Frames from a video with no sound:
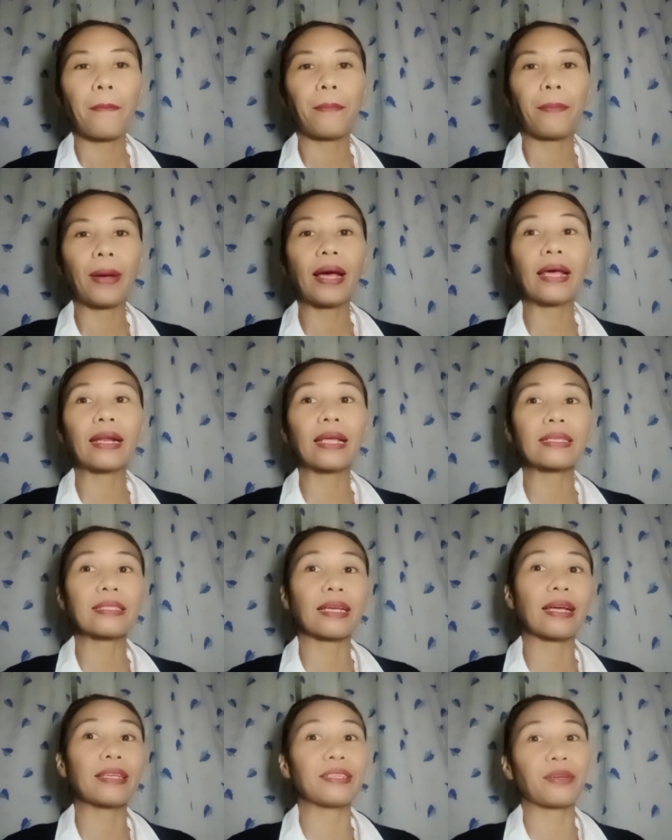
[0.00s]
para
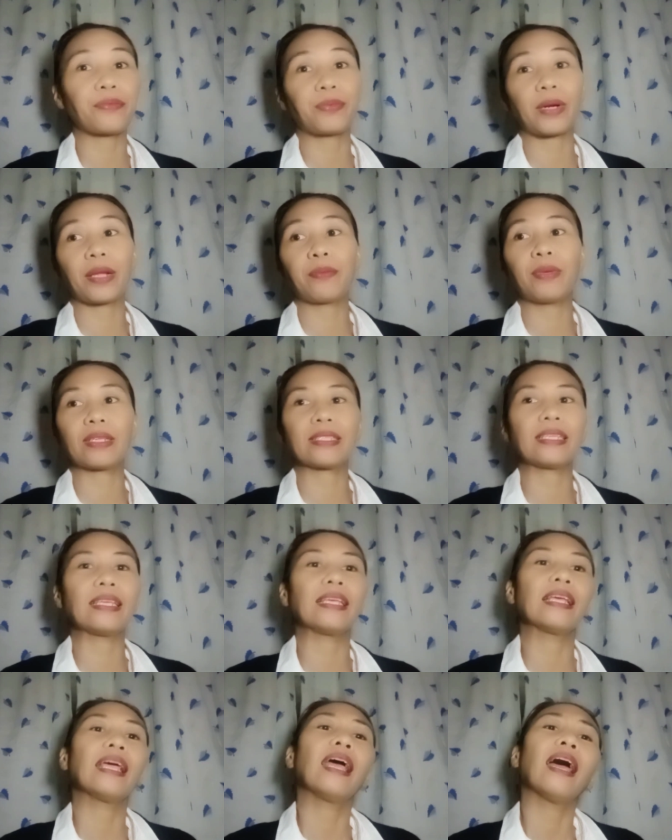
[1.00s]
sa kanyang
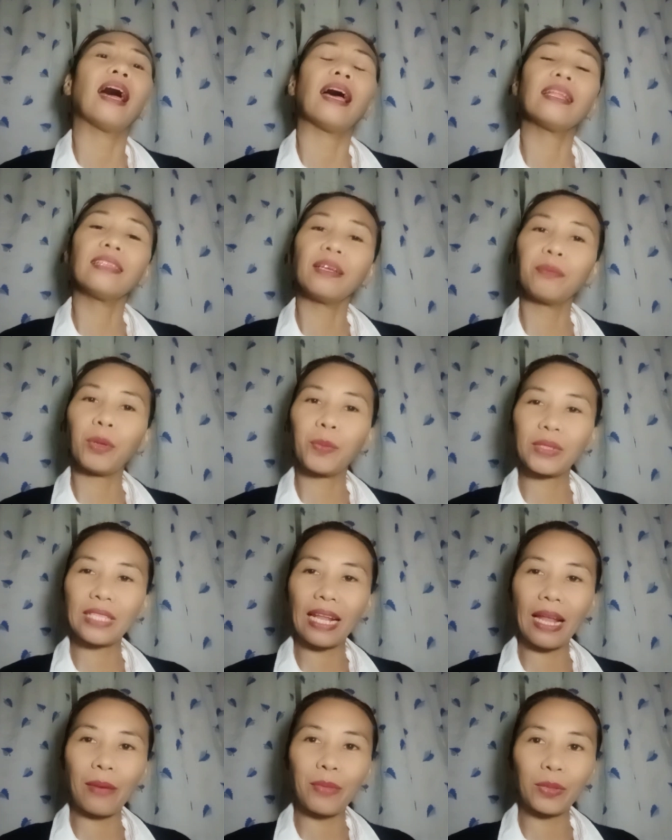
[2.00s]
privacy. At
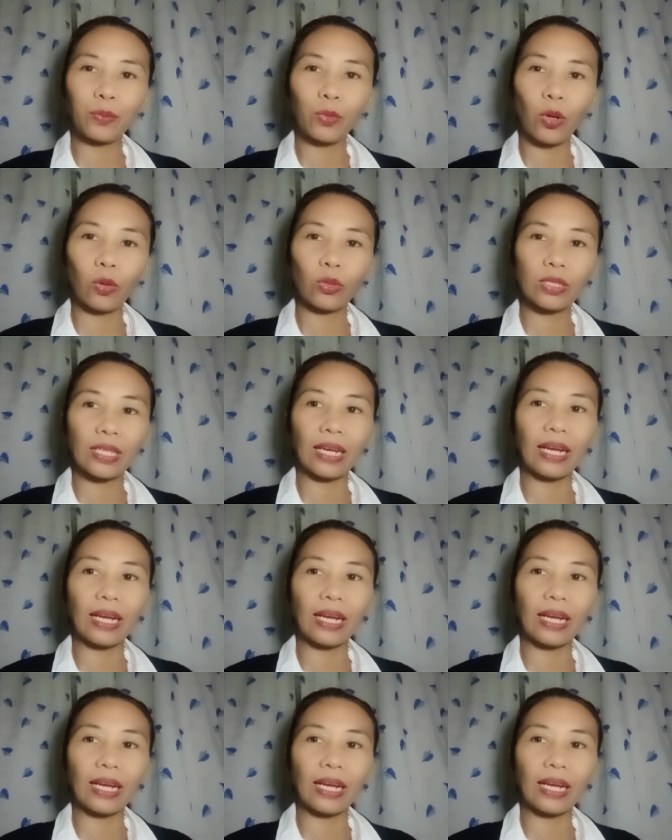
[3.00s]
nagpapasalamat po ako sa